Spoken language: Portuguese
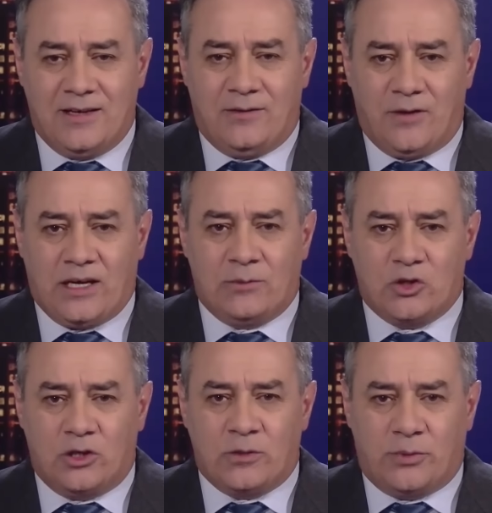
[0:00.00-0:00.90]
Ficamos
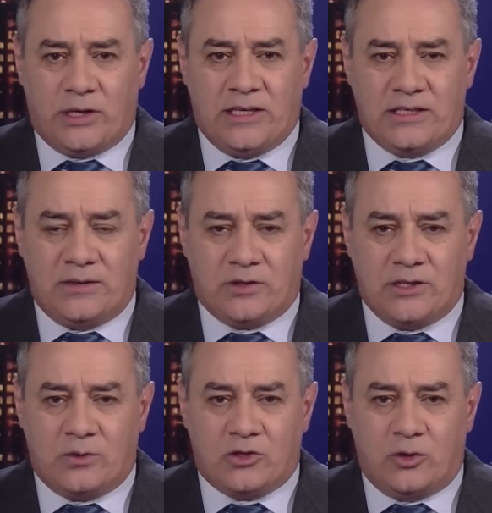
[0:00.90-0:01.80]
hoje por aqui. Se você
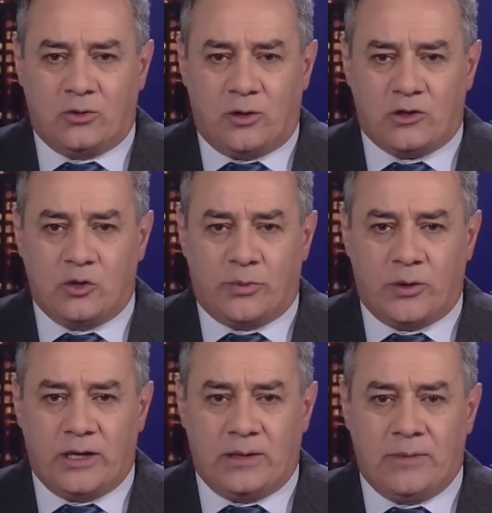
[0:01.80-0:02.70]
gostou do nosso
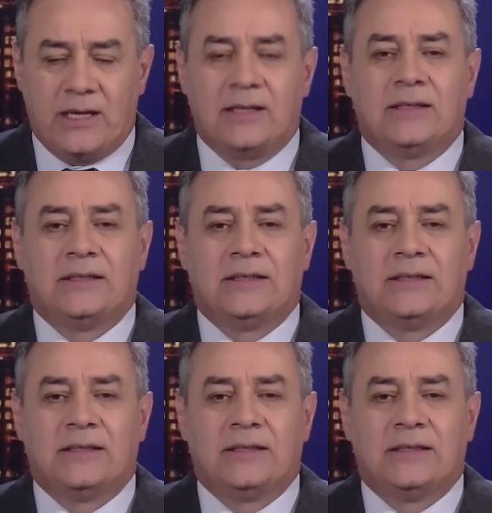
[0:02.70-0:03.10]
programa,